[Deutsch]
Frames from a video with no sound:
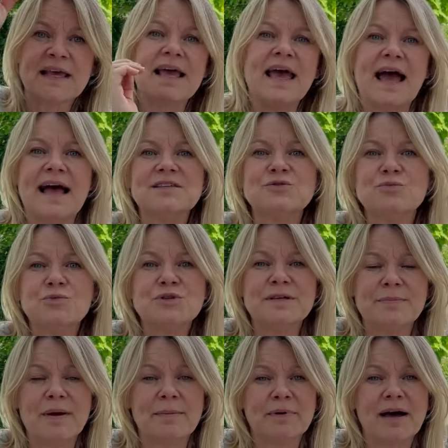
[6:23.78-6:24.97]
Also müsst ihr
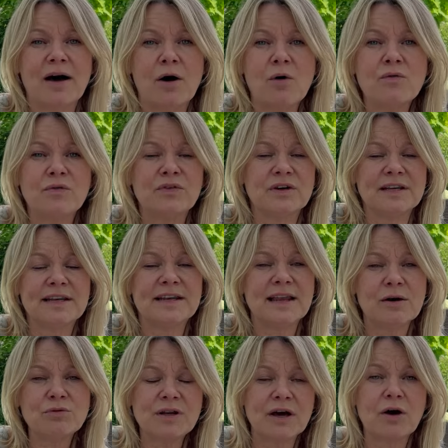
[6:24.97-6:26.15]
beim Kauf
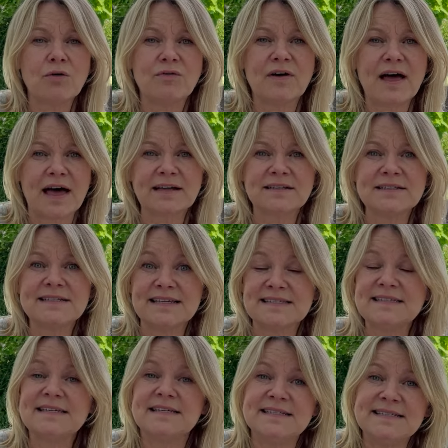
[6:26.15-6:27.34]
genau darauf achten, dass
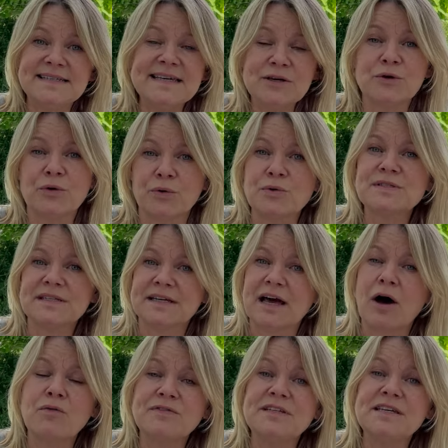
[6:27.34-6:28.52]
ihr die Größe
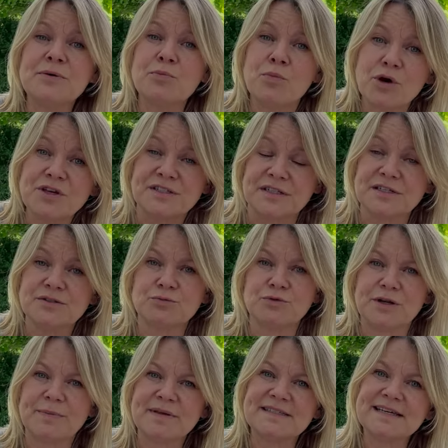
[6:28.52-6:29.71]
kauft, die ihr möchtet. Oder
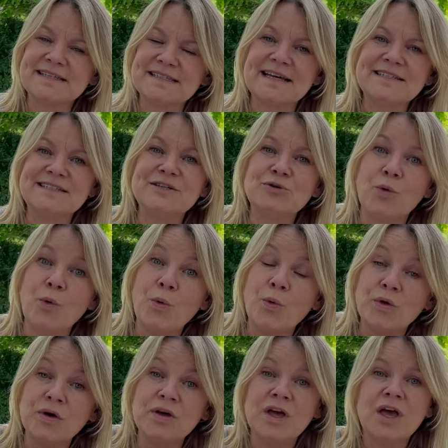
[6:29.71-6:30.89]
besser gesagt, die
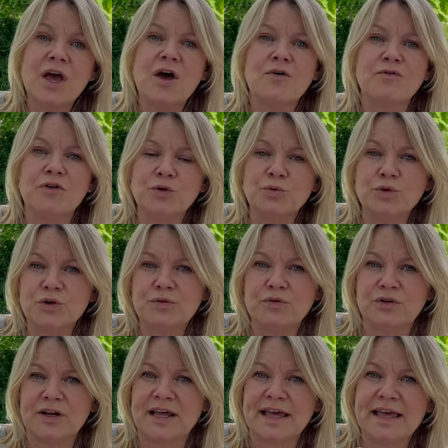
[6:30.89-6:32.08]
Höhe von unten
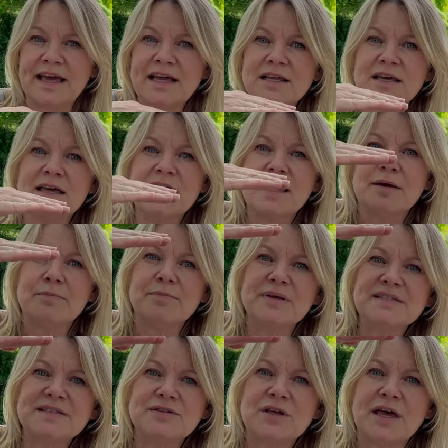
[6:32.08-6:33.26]
von der Erde
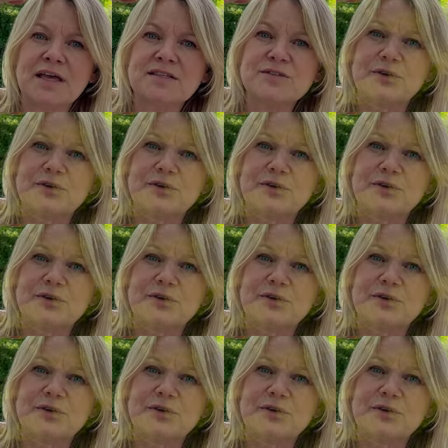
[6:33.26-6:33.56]
bis äh, zur